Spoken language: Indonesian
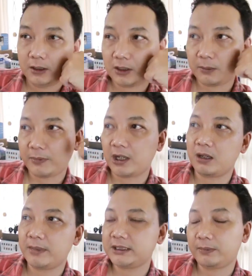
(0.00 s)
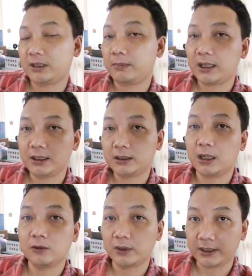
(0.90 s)
kan pengalaman saya pertama kali ke
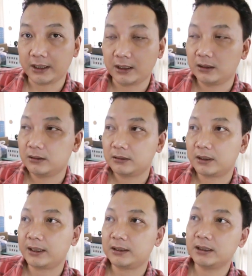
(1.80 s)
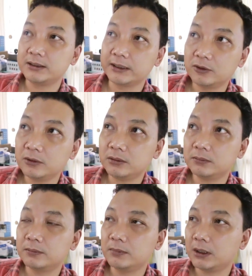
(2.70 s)
Aquaria. Ternyata di situ
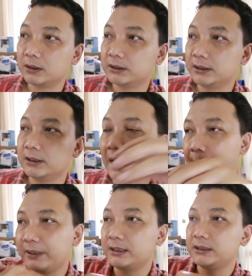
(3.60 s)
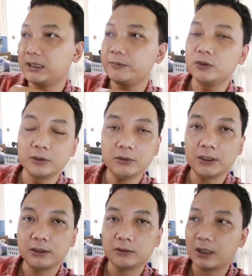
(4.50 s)
uh, di hampir di setiap sudut tuh
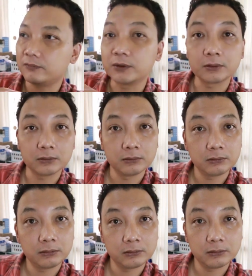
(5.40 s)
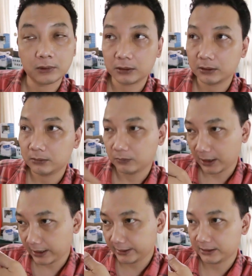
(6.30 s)
ada tukang foto
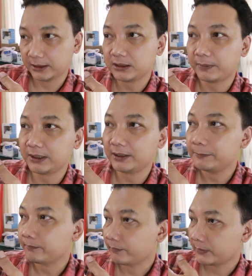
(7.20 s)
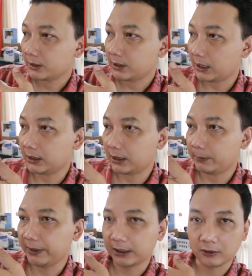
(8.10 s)
belakangnya. Jadi seperti ada
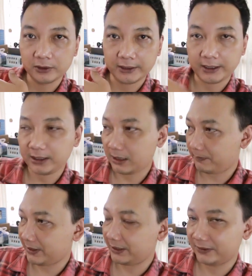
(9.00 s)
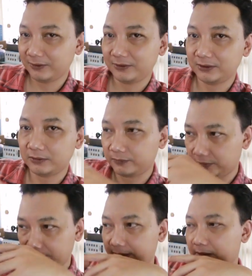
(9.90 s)
backgroundnya apa gitu terus
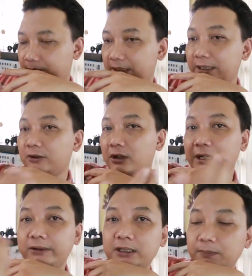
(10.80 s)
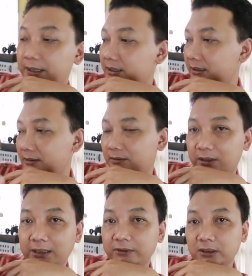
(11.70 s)
fotonya di depan nanti orang lewat di depannya
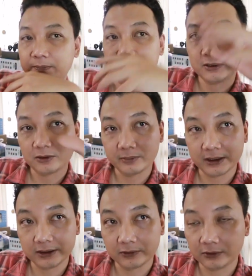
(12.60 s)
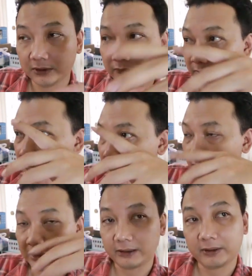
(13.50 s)
orang lewat di depan suruh berhenti dulu di foto
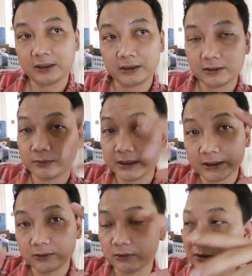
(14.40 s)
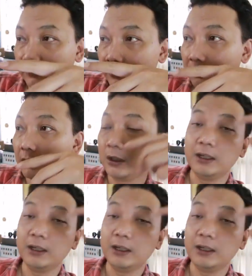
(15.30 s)
orang lewat suruh berhenti dulu di foto